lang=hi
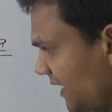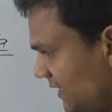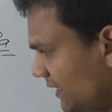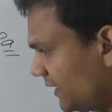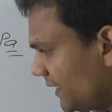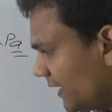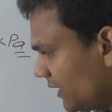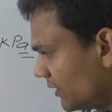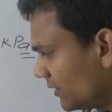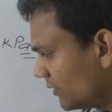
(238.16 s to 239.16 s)
इसीलिए
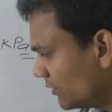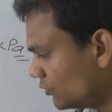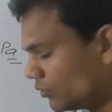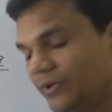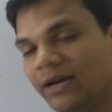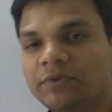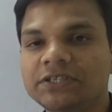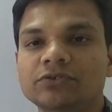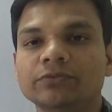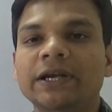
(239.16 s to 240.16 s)
जो भी हम
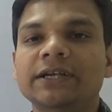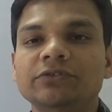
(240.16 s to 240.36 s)
इंस्ट्रूमेंट